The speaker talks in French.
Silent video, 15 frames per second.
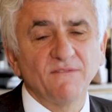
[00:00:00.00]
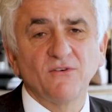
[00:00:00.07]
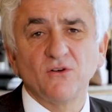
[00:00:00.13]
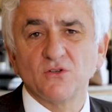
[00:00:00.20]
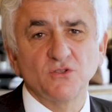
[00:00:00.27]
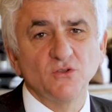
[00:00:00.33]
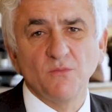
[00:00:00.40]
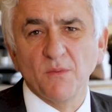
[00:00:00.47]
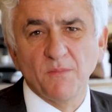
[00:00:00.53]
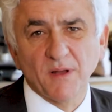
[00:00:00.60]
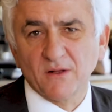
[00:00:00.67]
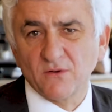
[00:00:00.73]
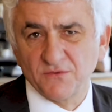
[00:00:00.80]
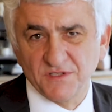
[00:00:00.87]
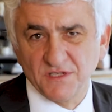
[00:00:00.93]
France ne peut pas
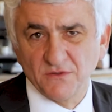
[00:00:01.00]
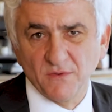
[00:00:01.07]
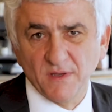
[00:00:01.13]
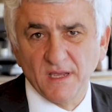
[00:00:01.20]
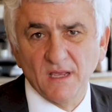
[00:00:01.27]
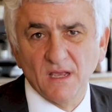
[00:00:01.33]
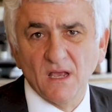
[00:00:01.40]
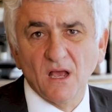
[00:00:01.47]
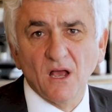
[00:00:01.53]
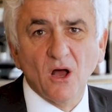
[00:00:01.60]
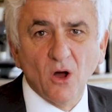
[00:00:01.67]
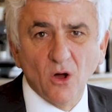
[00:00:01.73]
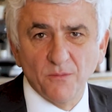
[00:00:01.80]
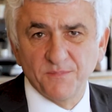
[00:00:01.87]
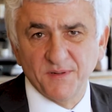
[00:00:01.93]
continuer
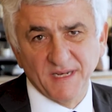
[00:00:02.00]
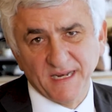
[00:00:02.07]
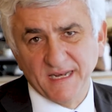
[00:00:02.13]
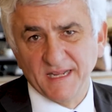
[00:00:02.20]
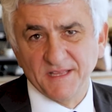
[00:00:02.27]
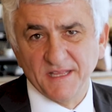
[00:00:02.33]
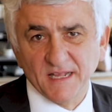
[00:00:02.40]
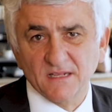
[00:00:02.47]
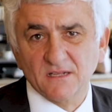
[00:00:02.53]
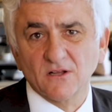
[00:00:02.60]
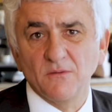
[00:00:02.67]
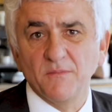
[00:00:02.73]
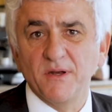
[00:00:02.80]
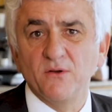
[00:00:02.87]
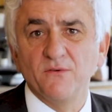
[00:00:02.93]
à empiler les dettes
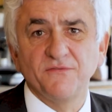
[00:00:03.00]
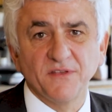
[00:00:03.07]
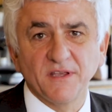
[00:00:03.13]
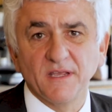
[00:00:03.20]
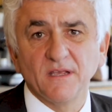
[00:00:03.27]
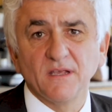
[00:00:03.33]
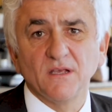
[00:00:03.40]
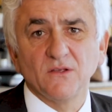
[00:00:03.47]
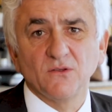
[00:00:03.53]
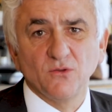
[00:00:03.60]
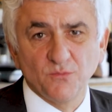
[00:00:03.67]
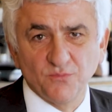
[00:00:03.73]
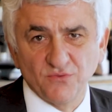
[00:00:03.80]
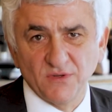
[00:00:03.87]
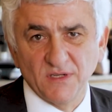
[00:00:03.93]
comme elle le fait
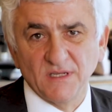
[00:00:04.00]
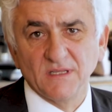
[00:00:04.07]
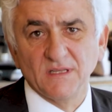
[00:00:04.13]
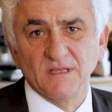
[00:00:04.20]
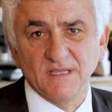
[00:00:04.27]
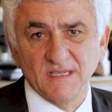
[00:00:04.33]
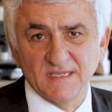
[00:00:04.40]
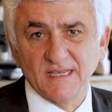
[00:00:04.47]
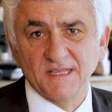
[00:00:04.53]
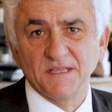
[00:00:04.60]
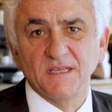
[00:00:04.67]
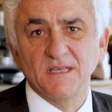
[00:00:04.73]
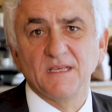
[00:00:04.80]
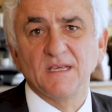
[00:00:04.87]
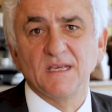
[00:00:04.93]
depuis des
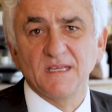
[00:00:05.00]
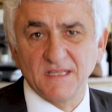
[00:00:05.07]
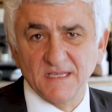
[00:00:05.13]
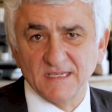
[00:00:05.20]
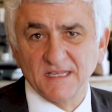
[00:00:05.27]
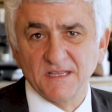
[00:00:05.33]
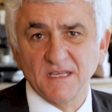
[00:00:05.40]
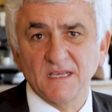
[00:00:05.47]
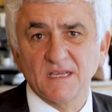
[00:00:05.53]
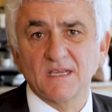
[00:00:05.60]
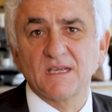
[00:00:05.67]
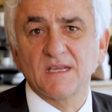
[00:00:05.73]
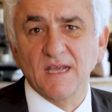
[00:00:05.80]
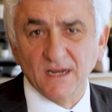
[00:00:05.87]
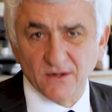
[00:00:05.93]
années et des années,
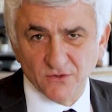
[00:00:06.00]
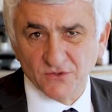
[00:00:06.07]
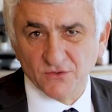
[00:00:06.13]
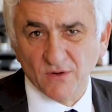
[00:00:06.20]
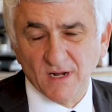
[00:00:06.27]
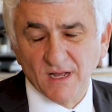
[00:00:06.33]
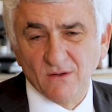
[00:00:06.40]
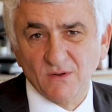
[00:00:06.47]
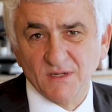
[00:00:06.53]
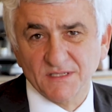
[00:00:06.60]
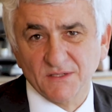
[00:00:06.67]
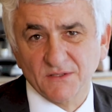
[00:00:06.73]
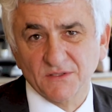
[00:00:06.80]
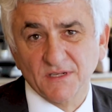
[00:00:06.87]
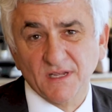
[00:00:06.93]
quelle que soit la
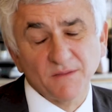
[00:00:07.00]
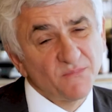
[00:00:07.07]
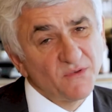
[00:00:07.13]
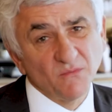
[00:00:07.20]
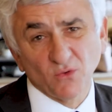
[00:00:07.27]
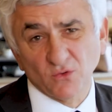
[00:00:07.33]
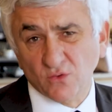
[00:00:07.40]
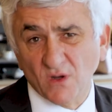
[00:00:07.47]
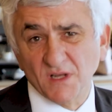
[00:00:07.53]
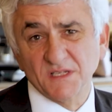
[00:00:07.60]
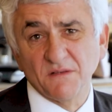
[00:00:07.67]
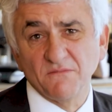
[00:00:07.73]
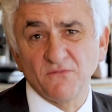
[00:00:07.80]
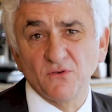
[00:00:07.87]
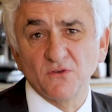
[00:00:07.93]
croissance. Et puis mon
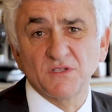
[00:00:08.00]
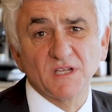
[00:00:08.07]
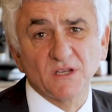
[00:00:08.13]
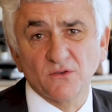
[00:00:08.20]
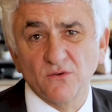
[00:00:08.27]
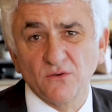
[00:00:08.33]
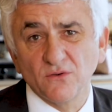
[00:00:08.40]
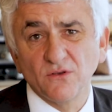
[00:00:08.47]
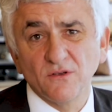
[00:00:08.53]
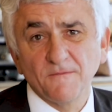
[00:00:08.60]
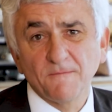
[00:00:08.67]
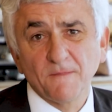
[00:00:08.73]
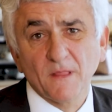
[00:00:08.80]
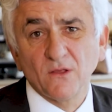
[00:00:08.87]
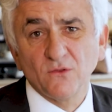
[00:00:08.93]
troisième vœu, c'est que
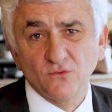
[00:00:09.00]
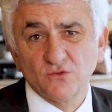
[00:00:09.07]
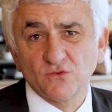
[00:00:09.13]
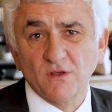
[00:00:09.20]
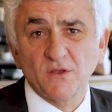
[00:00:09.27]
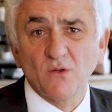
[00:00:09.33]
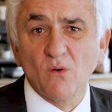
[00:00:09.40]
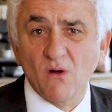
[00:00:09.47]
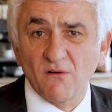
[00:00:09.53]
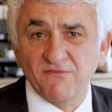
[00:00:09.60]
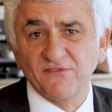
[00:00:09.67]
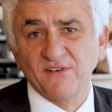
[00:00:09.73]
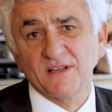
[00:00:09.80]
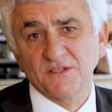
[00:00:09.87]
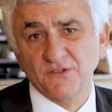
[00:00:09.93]
nous soyons
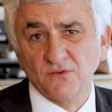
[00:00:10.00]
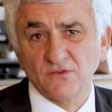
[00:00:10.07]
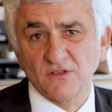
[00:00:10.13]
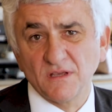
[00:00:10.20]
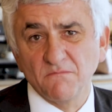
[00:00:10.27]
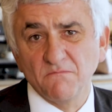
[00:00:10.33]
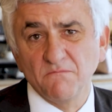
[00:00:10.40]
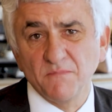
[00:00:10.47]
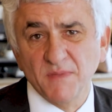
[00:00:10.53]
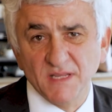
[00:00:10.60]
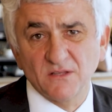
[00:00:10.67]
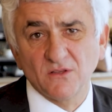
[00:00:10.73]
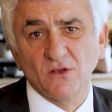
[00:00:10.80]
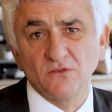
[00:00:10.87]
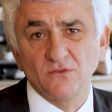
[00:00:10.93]
enfin sur des
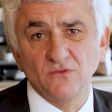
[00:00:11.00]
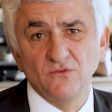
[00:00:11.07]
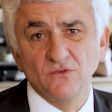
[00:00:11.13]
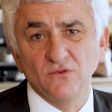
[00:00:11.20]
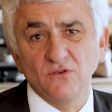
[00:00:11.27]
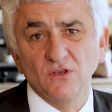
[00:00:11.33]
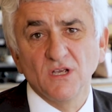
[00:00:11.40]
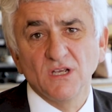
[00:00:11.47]
méthodes de